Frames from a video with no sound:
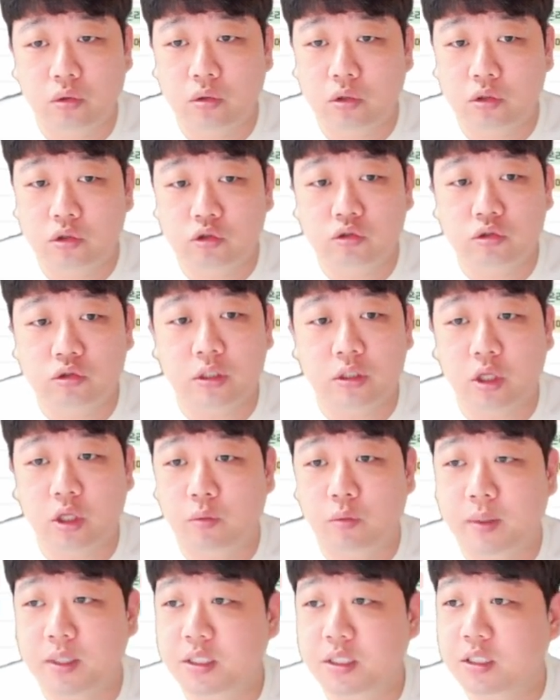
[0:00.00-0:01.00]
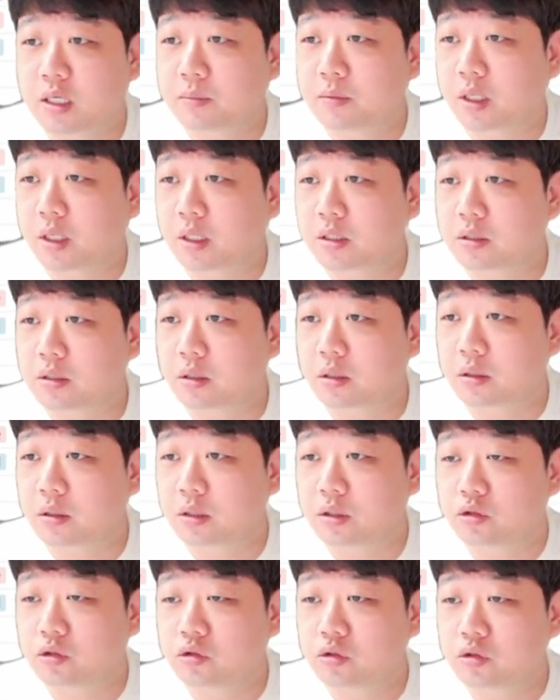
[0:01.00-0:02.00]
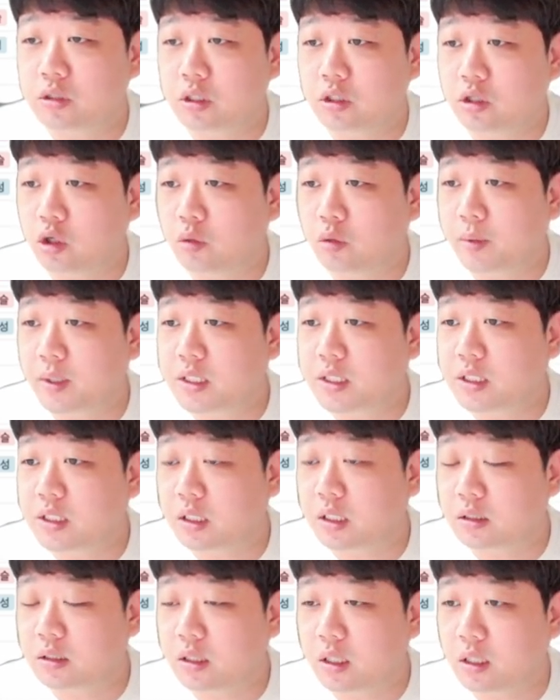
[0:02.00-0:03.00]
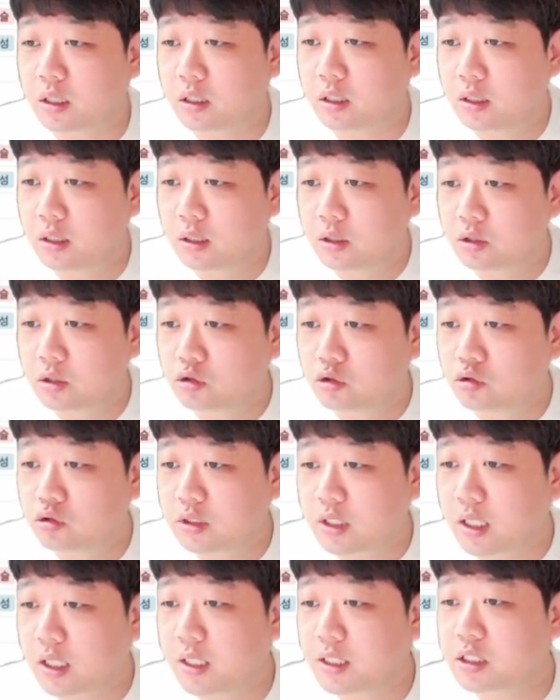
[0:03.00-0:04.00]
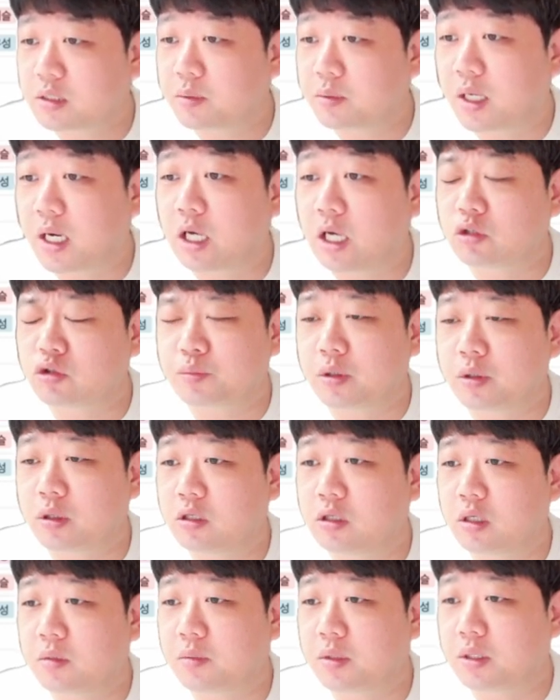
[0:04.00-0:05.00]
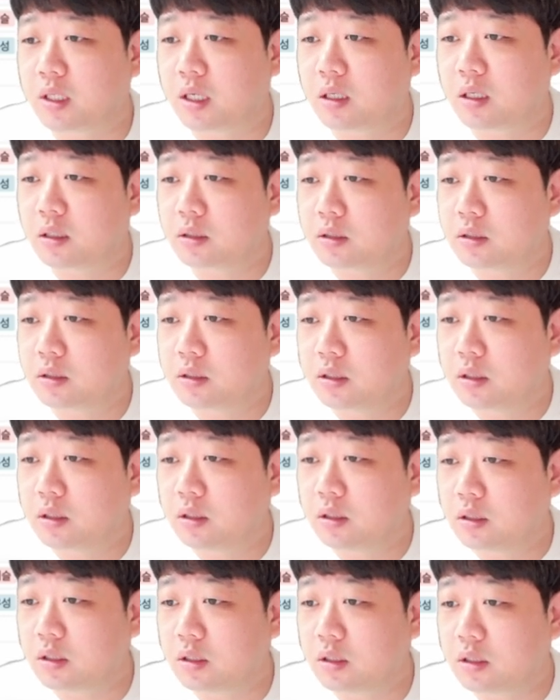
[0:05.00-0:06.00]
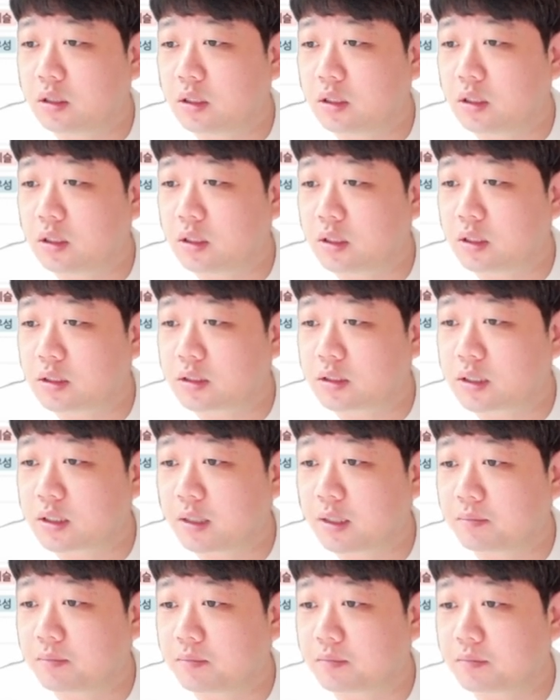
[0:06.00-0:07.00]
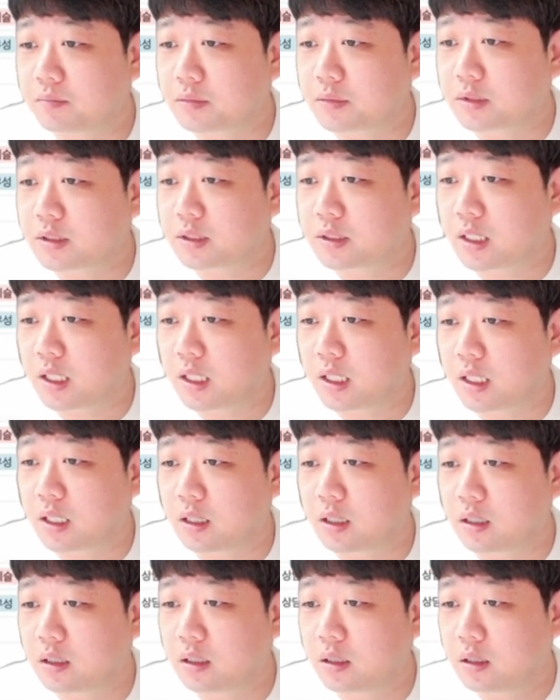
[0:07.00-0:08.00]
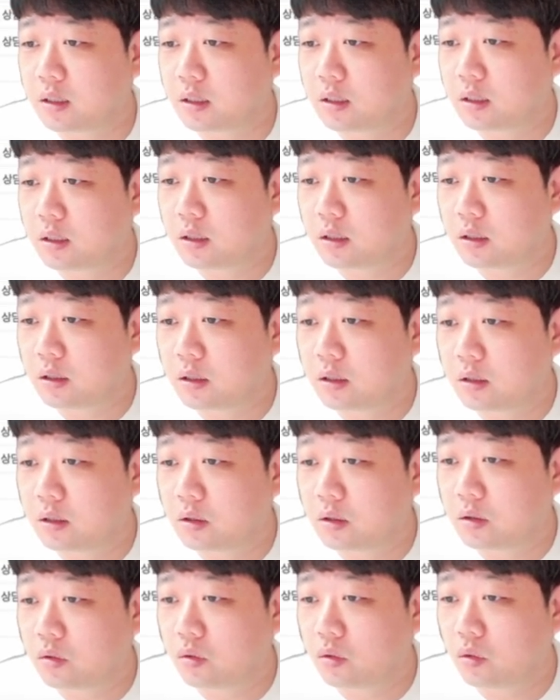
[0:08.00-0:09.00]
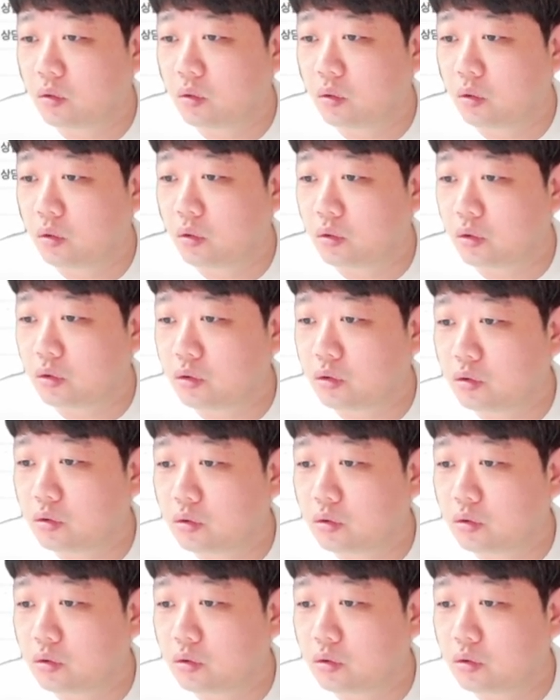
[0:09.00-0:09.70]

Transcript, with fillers: 순서대로 배치하면 되겠죠. 이 순서대로 배치할 때 숫자가 있으면 아주 편리합니다. 1, 2, 3, 4, 5, 6,